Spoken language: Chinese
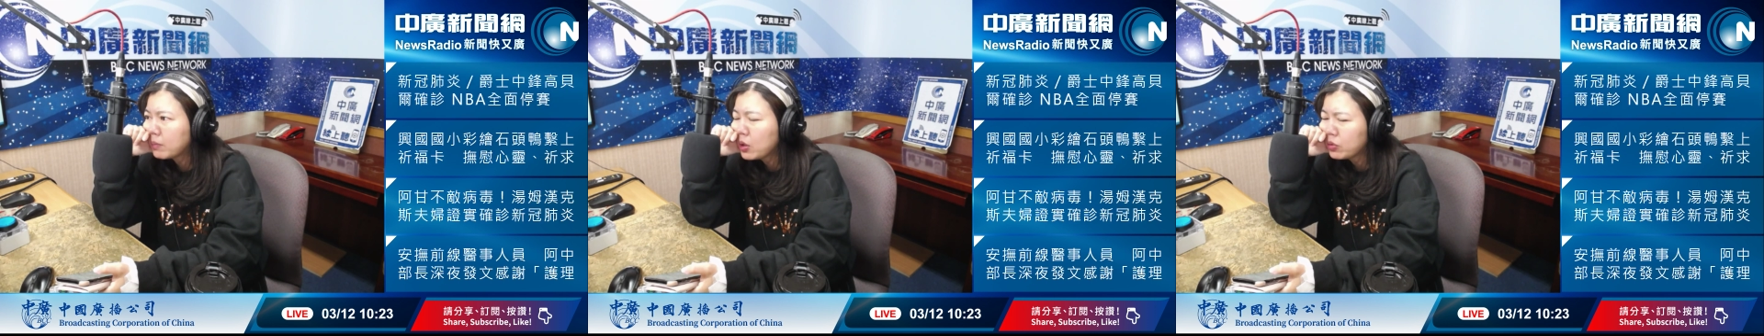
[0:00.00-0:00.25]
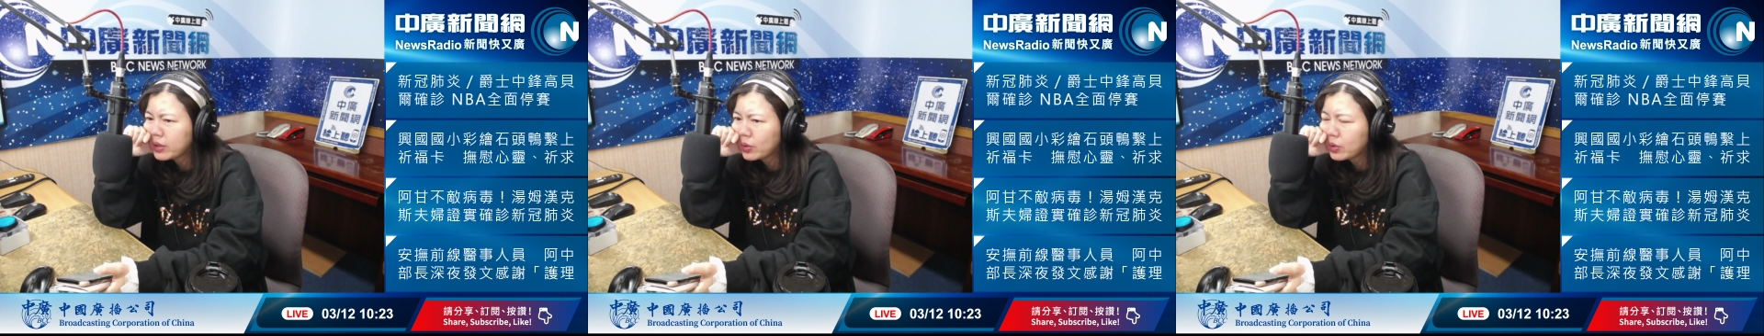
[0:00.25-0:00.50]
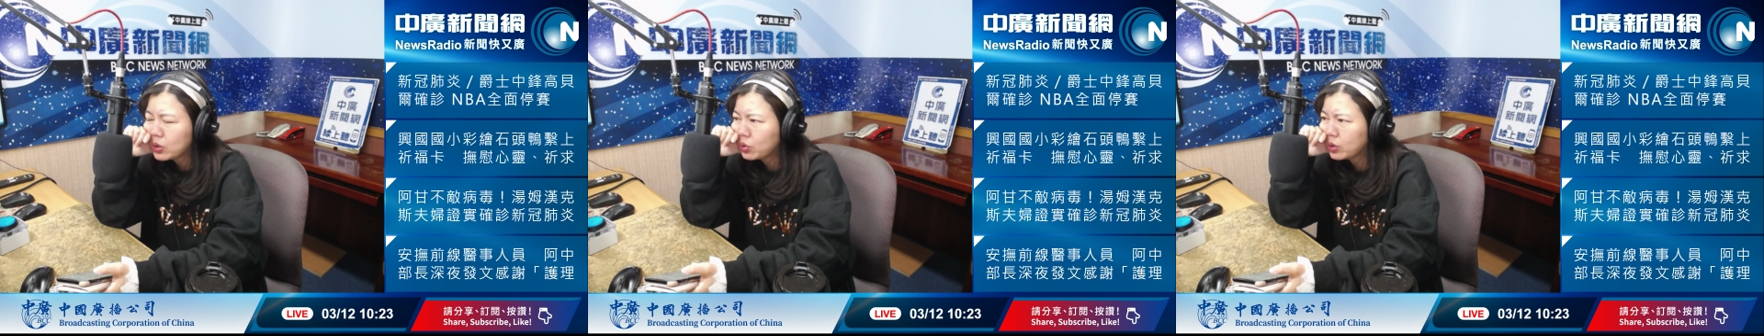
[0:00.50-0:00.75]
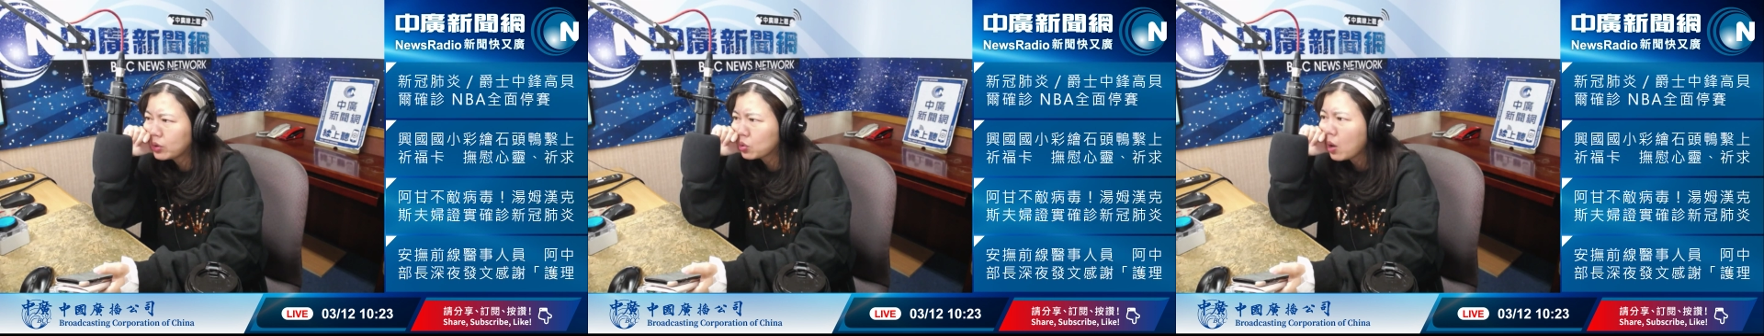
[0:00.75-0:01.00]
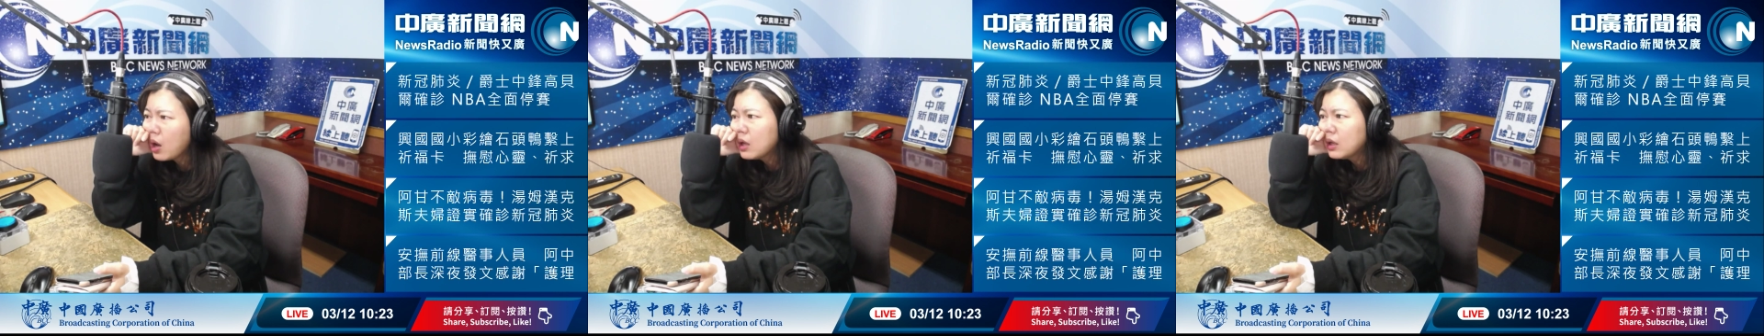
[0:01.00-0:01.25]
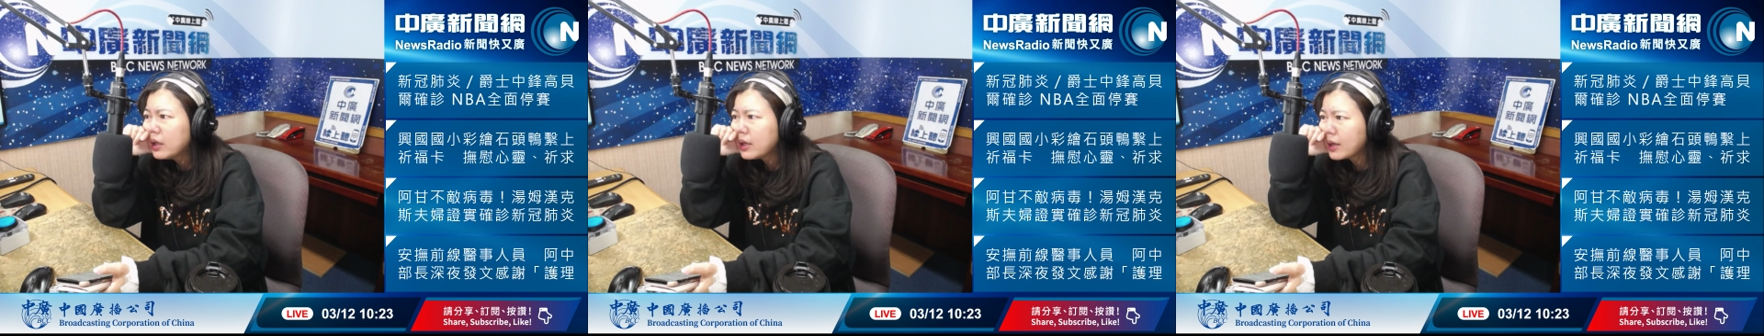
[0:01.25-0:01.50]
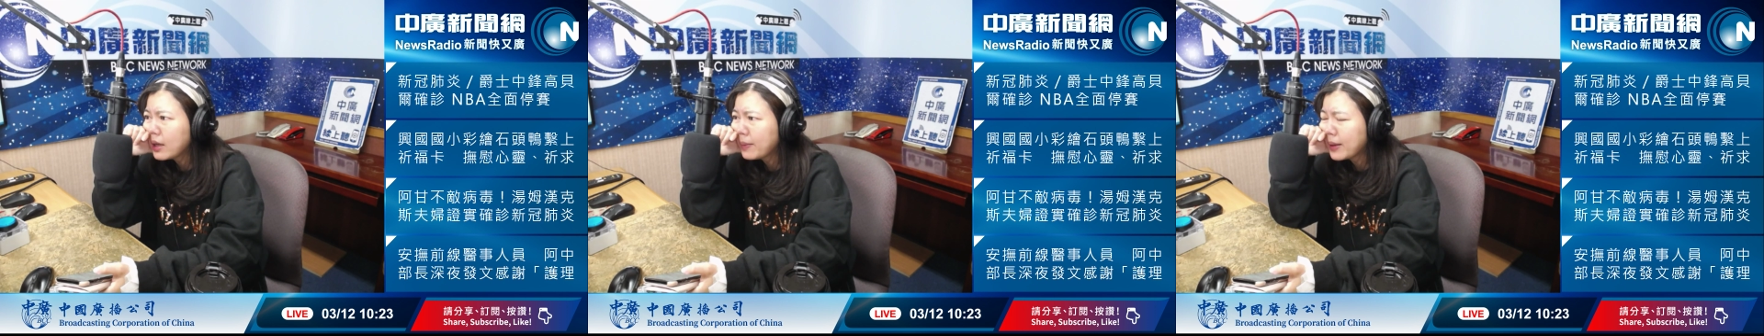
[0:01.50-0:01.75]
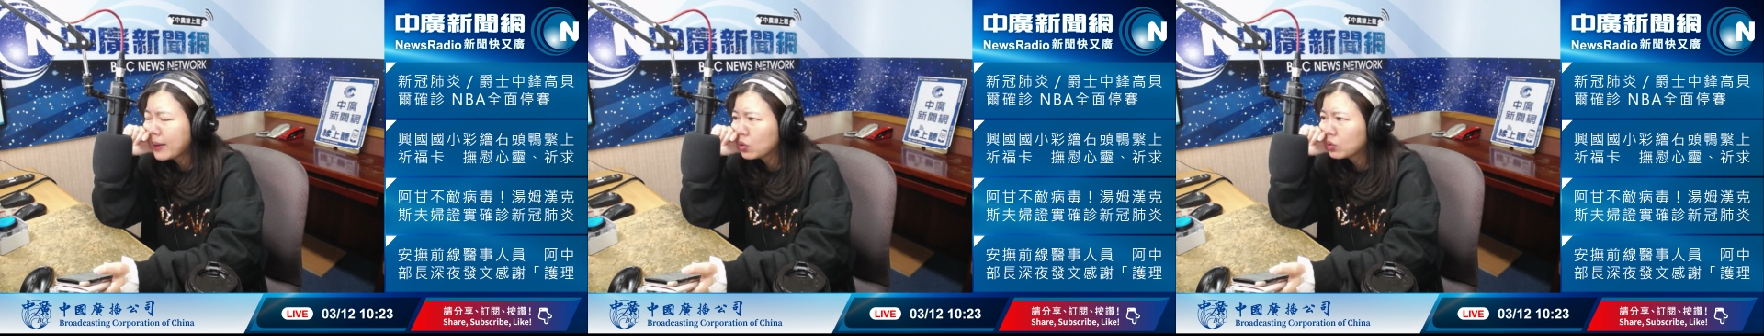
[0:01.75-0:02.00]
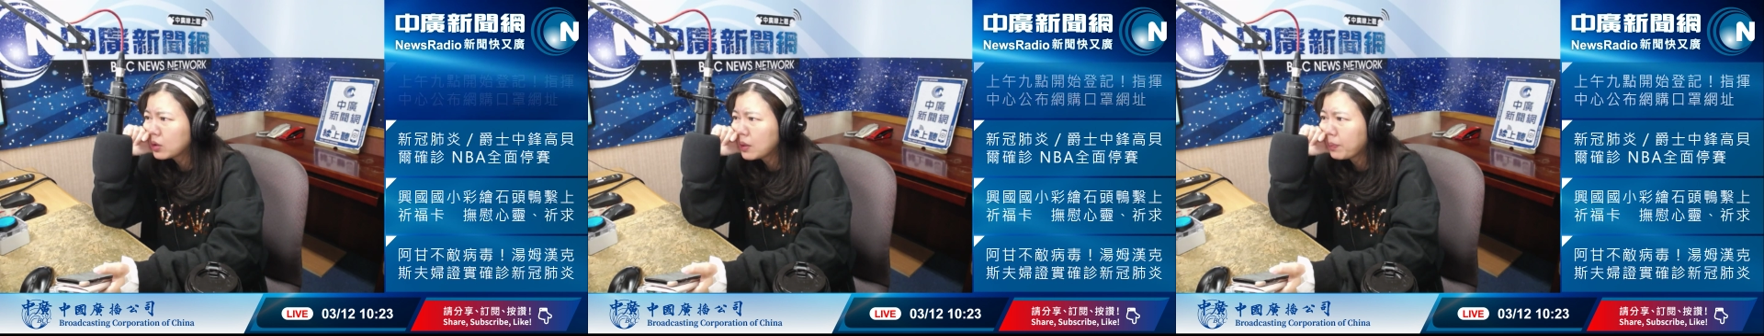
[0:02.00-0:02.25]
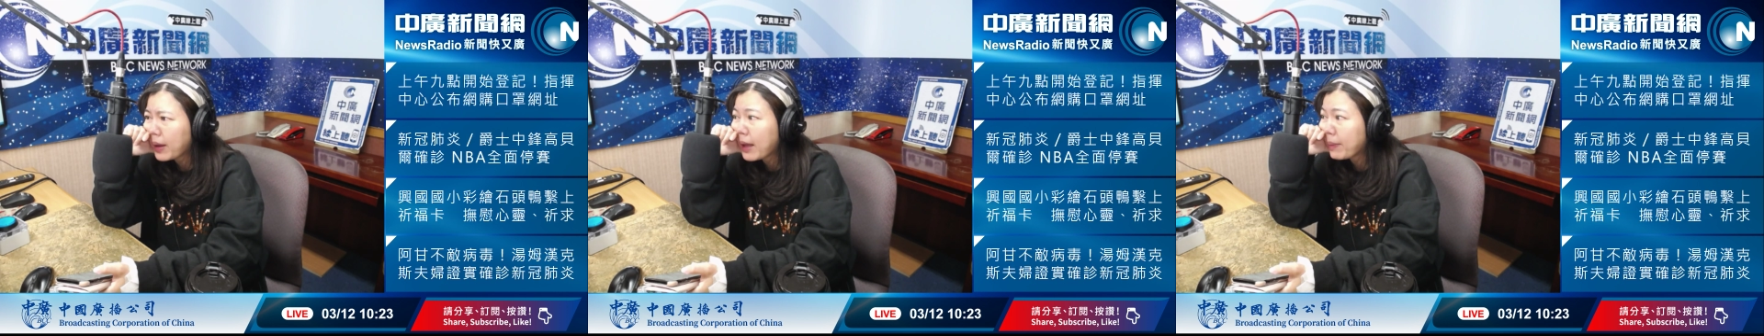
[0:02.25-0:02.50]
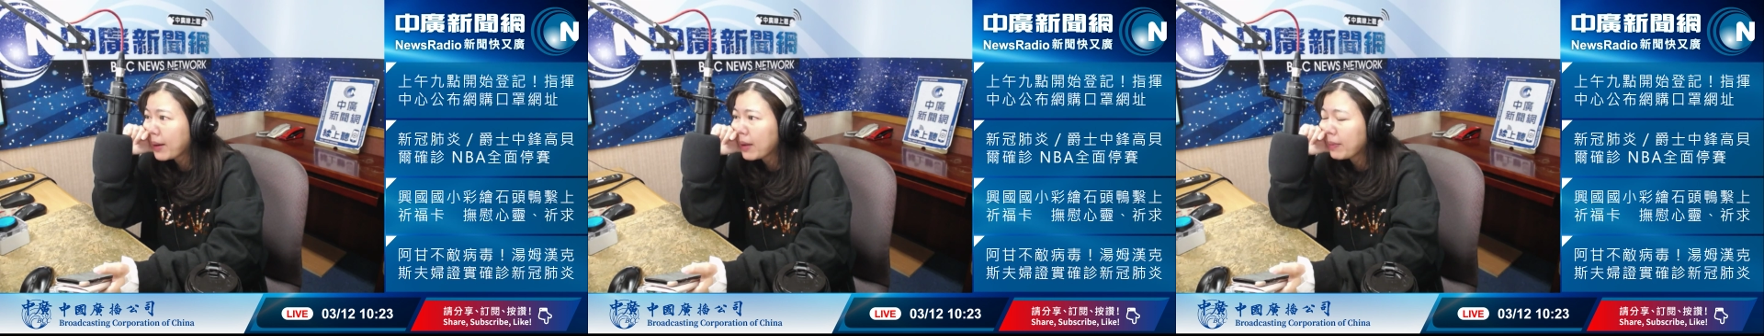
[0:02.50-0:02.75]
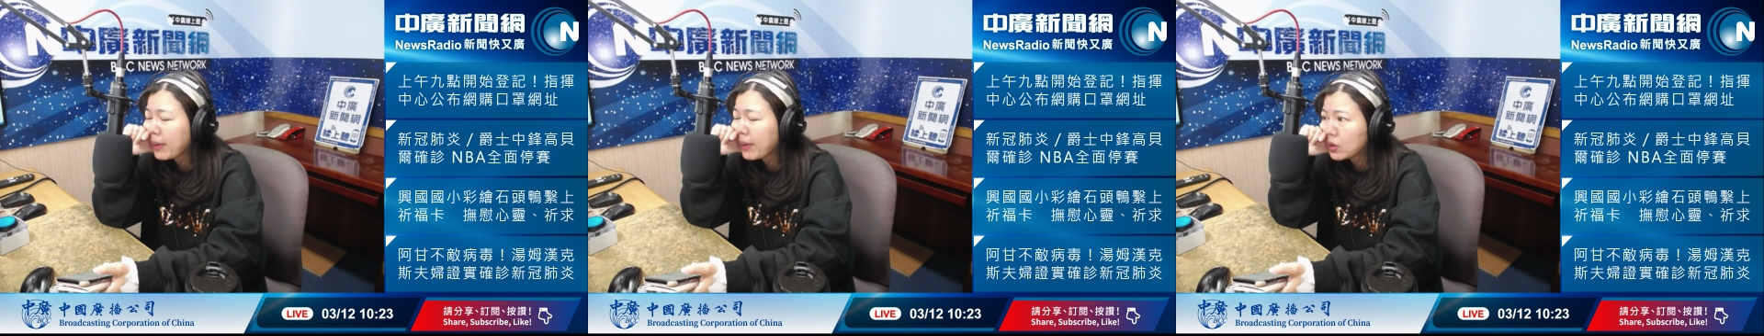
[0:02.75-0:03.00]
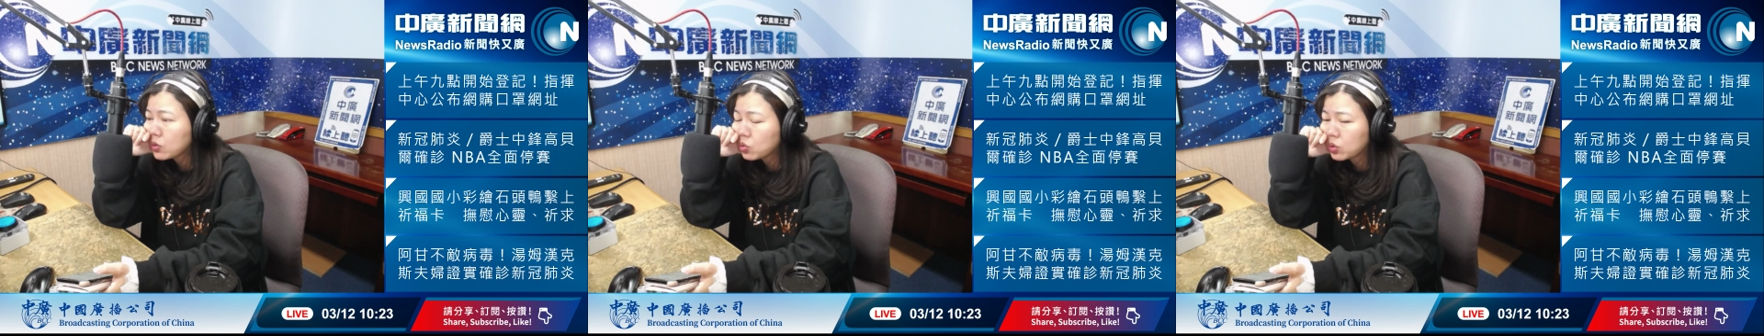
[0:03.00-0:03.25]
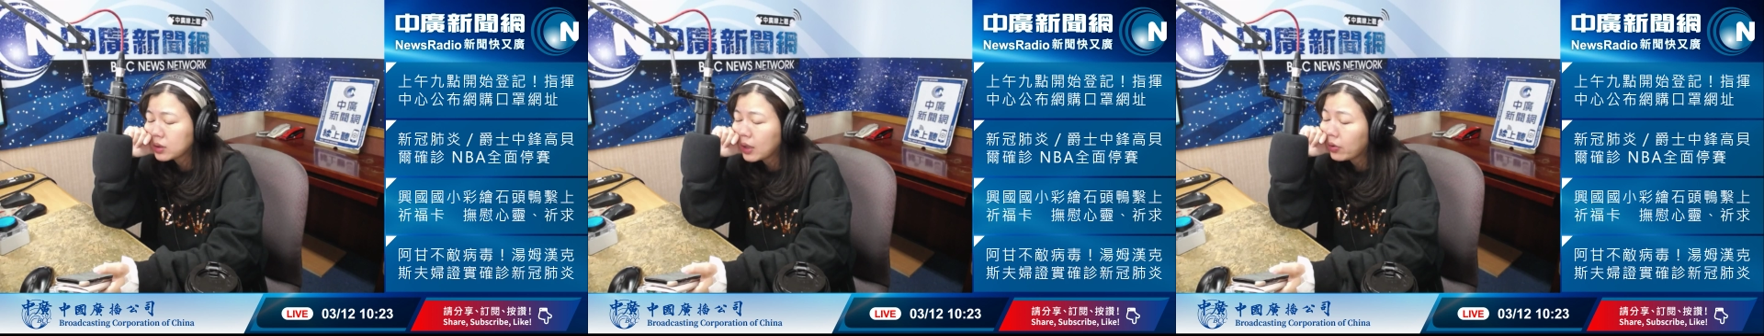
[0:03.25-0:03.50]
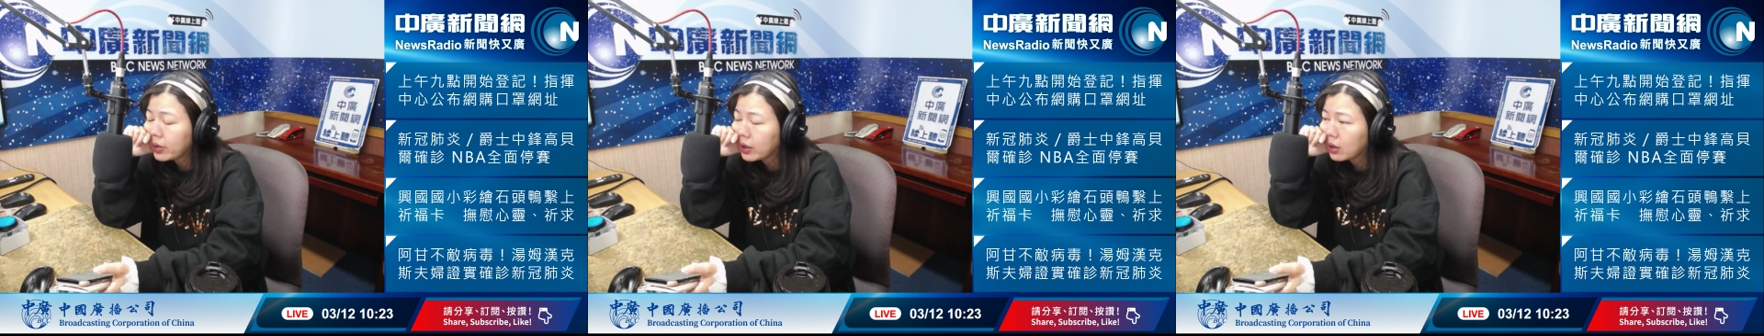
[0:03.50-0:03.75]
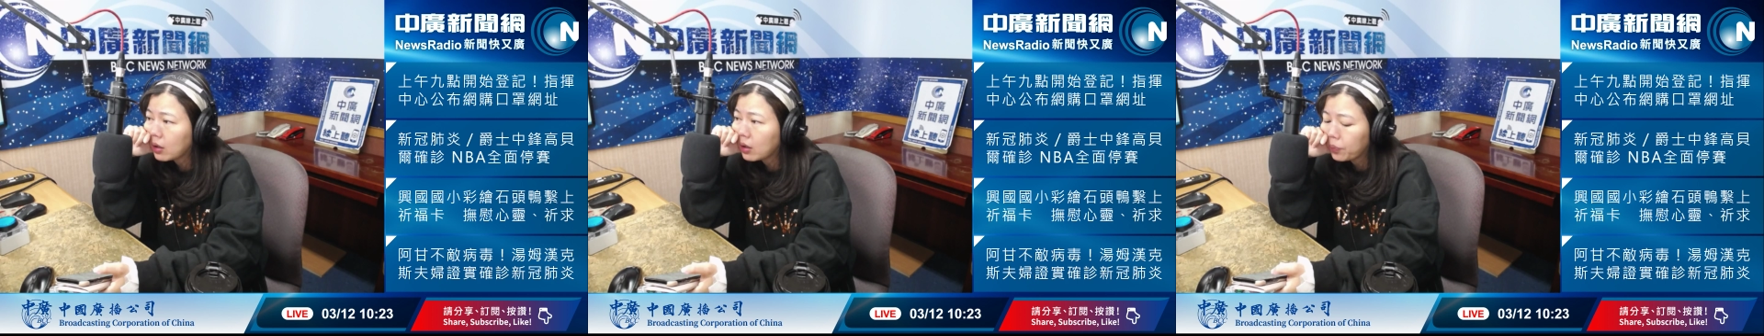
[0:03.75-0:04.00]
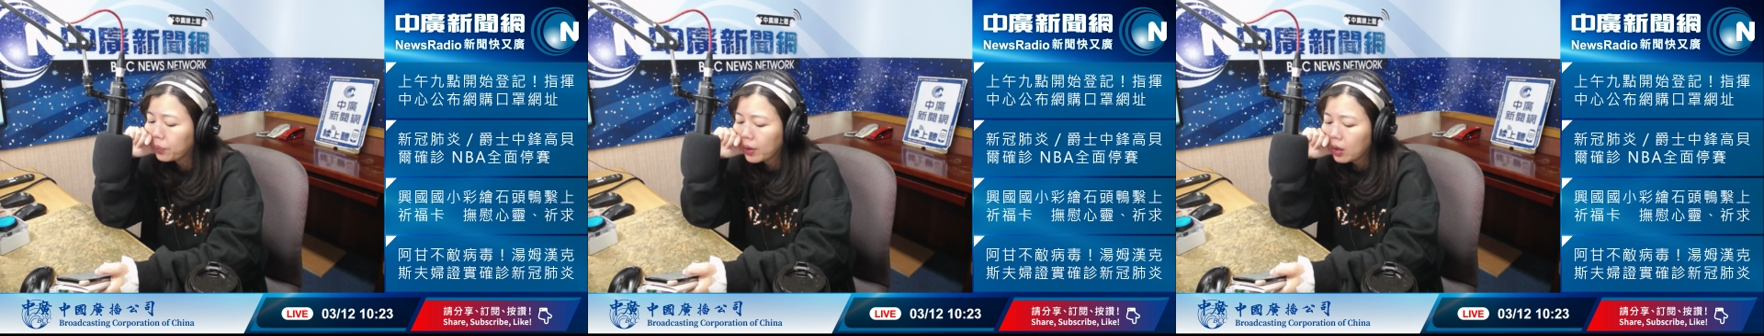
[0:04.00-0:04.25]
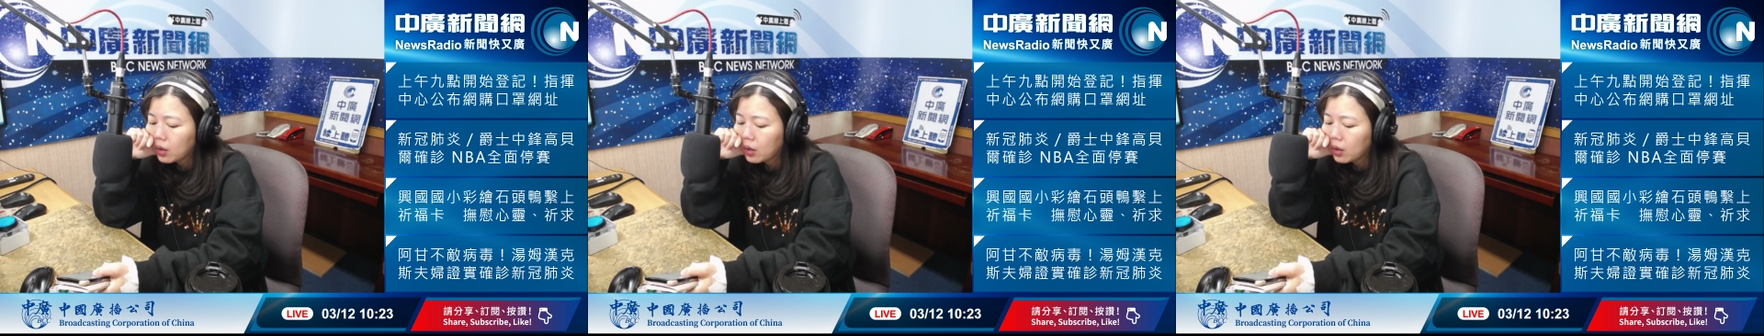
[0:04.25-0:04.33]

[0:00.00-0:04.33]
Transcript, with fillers: 没有人会觉得说一个雷曼兄弟啪啪啪连锁效应哈，